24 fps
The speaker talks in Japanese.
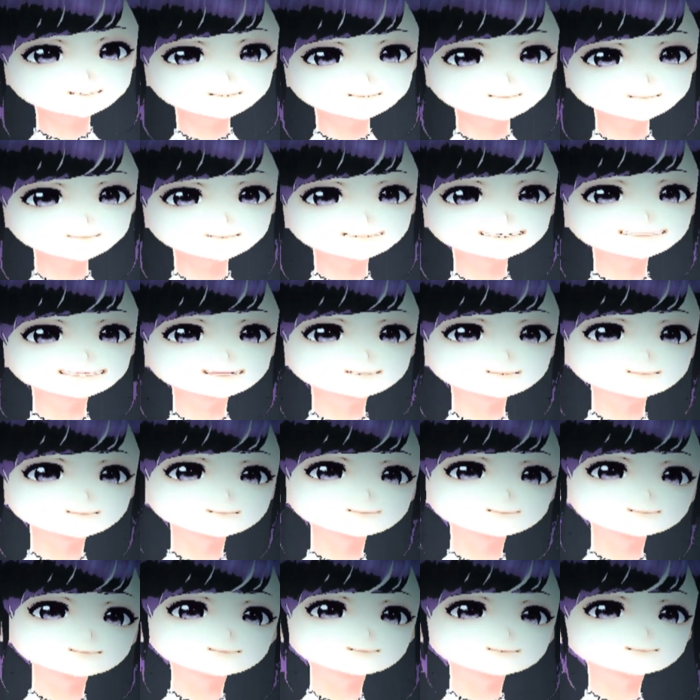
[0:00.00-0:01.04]
そし
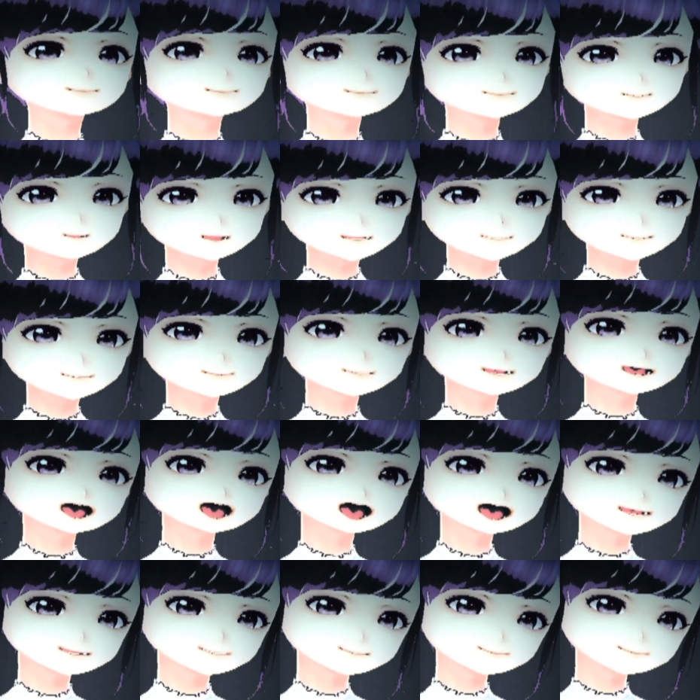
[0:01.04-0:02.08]
て
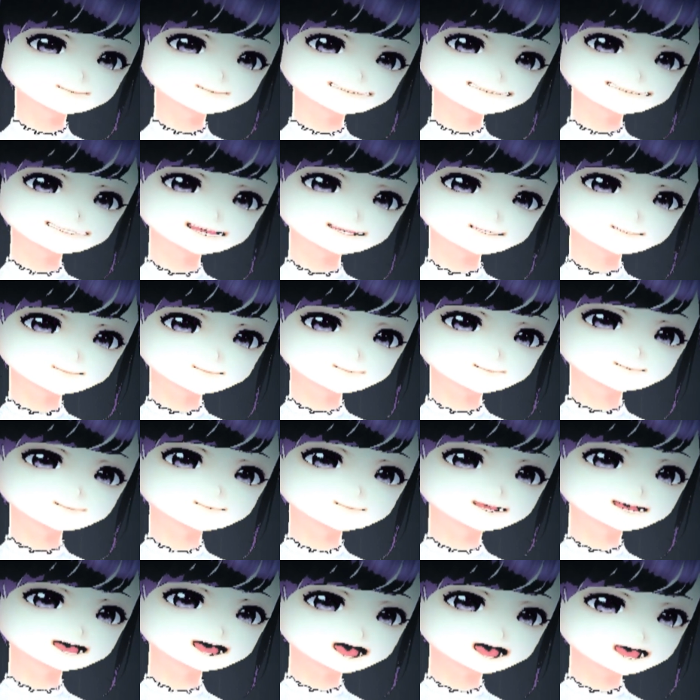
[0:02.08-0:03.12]
この
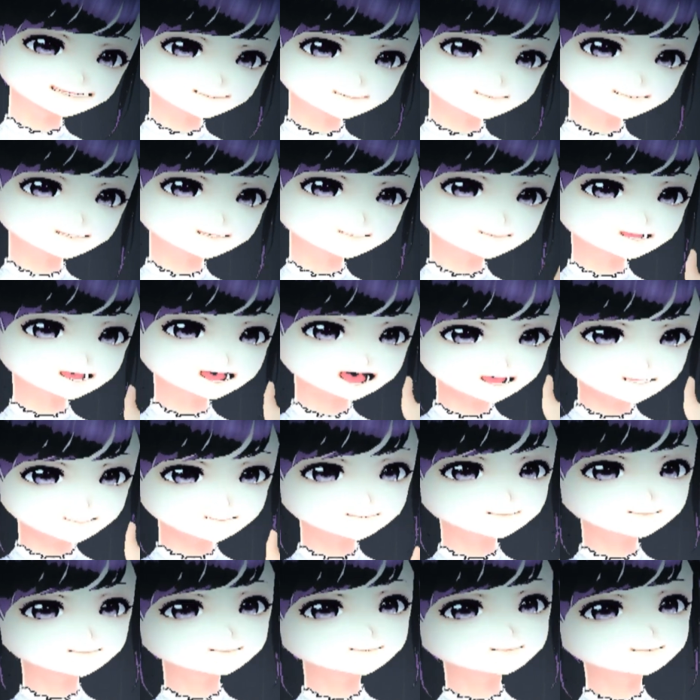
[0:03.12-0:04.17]
小さい
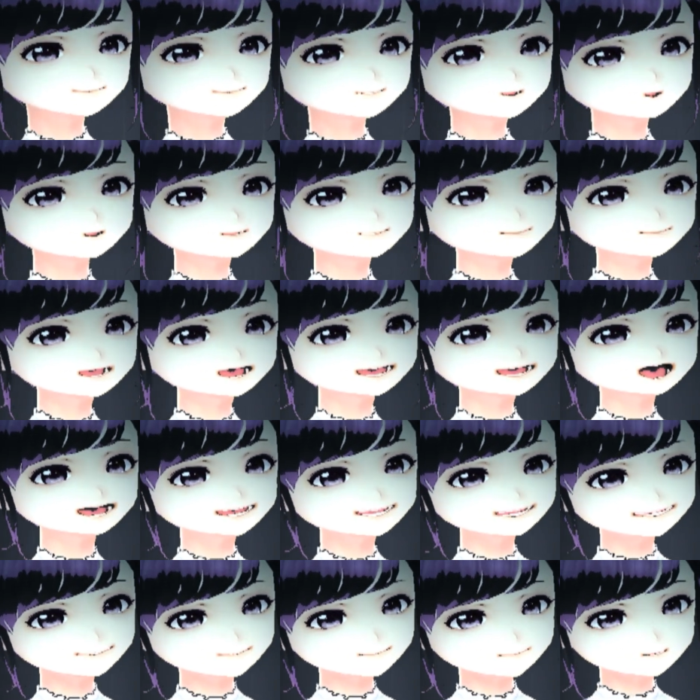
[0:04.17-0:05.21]
のが
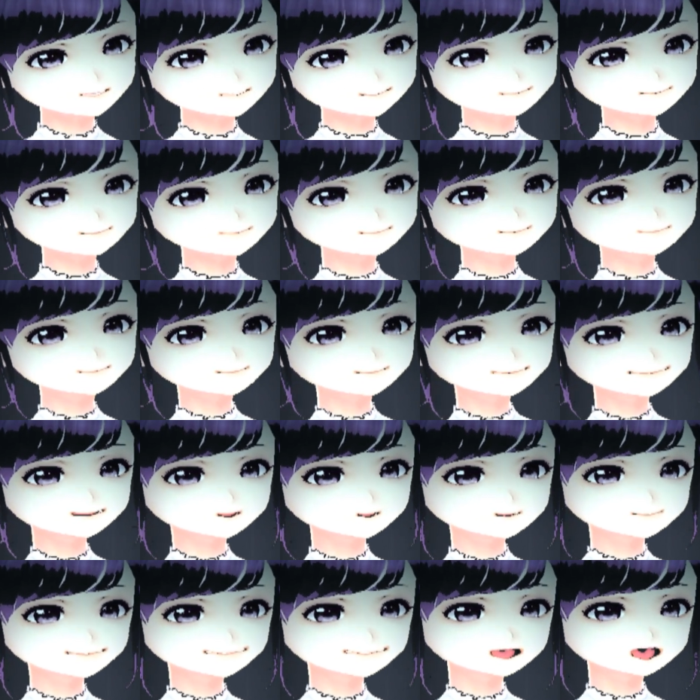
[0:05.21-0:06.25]
お前の
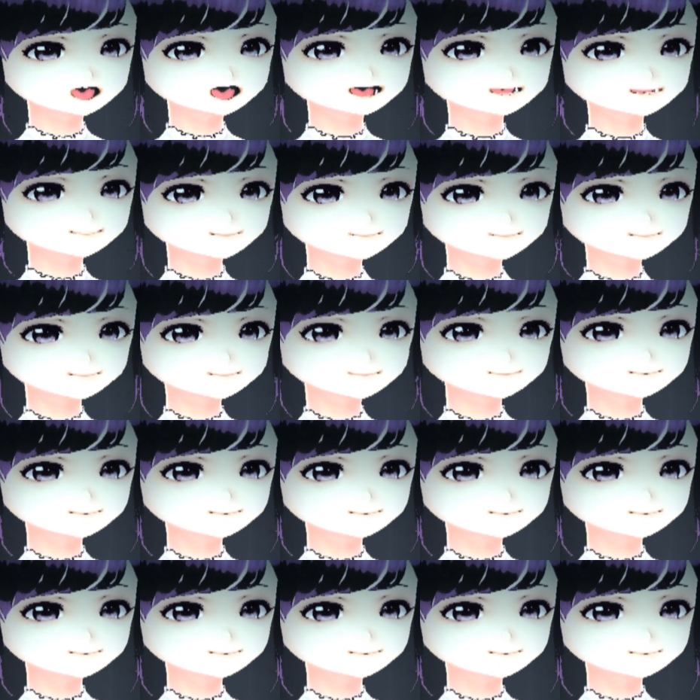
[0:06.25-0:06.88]
寿命。え